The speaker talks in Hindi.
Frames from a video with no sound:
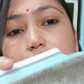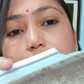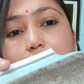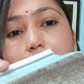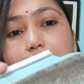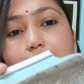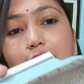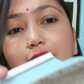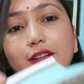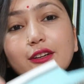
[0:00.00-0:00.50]

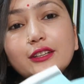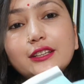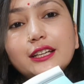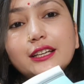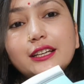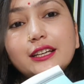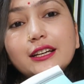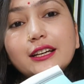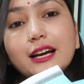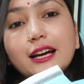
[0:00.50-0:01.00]
सकते हैं ये
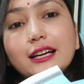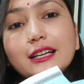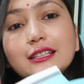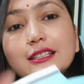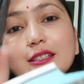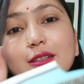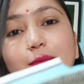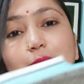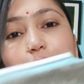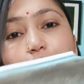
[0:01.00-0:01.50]
देखिए
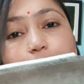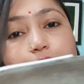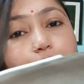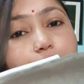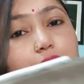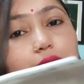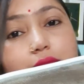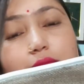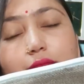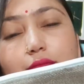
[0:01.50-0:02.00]
गाइस
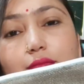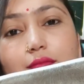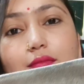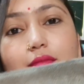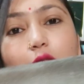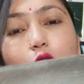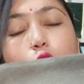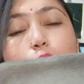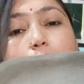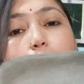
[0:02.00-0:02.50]

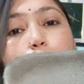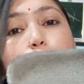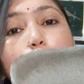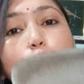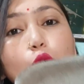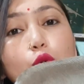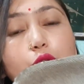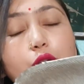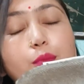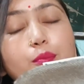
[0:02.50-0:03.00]
तो मैं
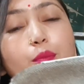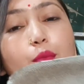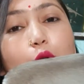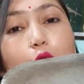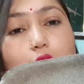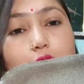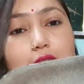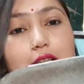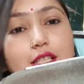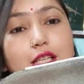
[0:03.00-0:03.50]
बोलूँगी
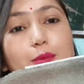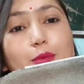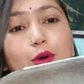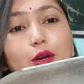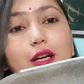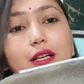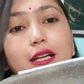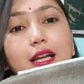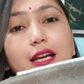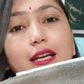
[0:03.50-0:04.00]
बहुत अच्छा
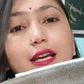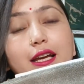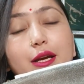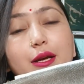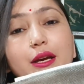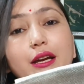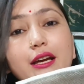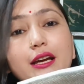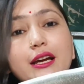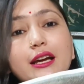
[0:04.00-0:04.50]
प्रोडक्ट है
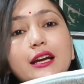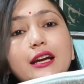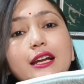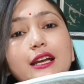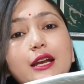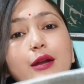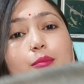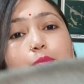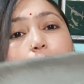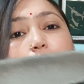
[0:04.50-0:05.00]
ये
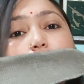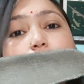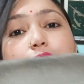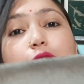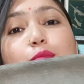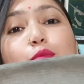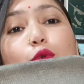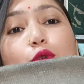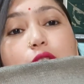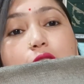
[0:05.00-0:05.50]
नंबर
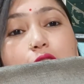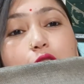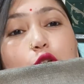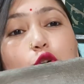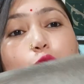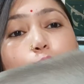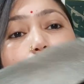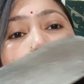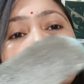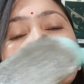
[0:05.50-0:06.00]
वन बोल
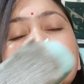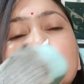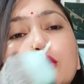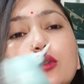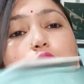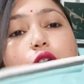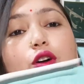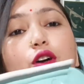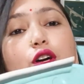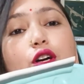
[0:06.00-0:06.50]
सकती हूँ मैं
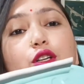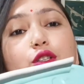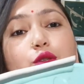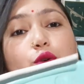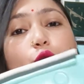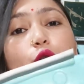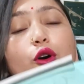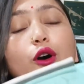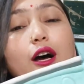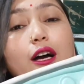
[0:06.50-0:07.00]
इसको सो
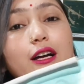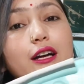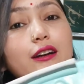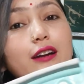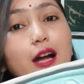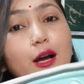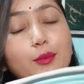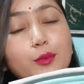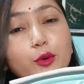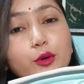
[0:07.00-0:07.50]
so,
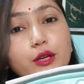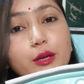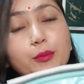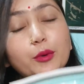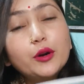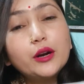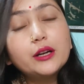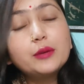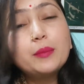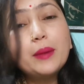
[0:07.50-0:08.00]
अगर आपको ये
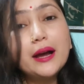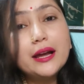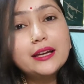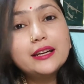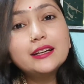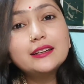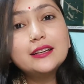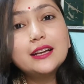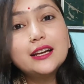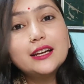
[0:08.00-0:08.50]
प्रोडक्ट बाय
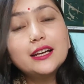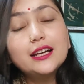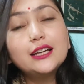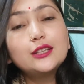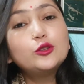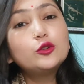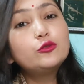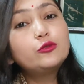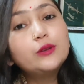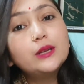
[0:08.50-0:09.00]
करना है
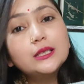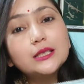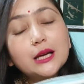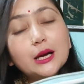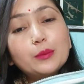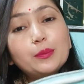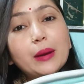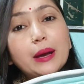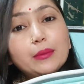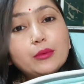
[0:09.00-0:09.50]
तो प्लीज़
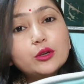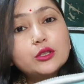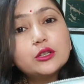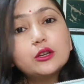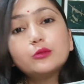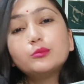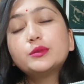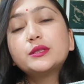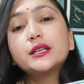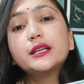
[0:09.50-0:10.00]
आप
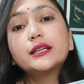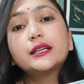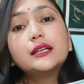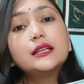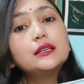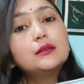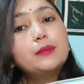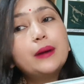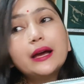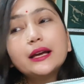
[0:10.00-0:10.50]
अमेजोन
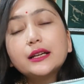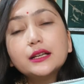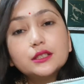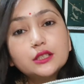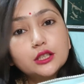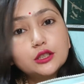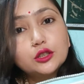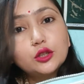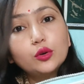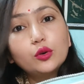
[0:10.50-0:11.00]
से बाय कर
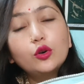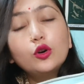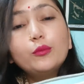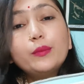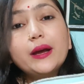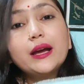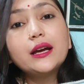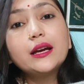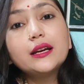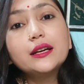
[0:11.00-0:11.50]
सकते हो
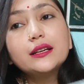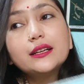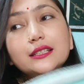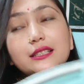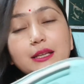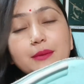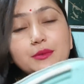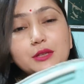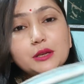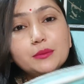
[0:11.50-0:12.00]
मैं
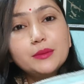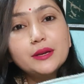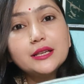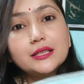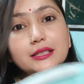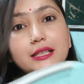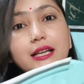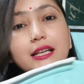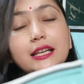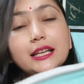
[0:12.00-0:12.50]
डिस्क्रिप्शन में
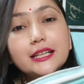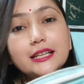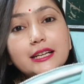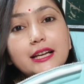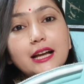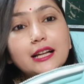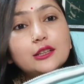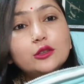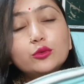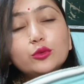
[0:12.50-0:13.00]
इसका लिंक
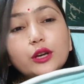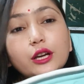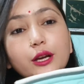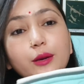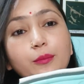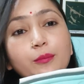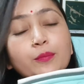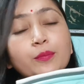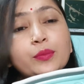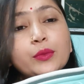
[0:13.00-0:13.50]
डाल दूंगी
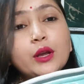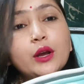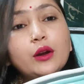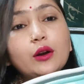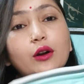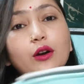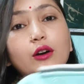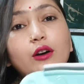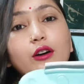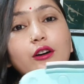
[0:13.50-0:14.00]

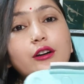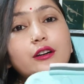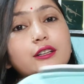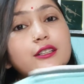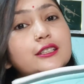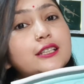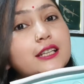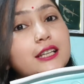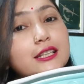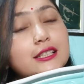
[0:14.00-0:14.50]
और
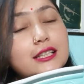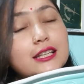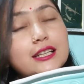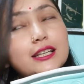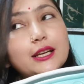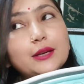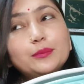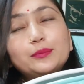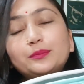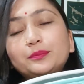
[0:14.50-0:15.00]
सीरियसली
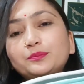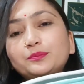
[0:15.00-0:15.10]
ये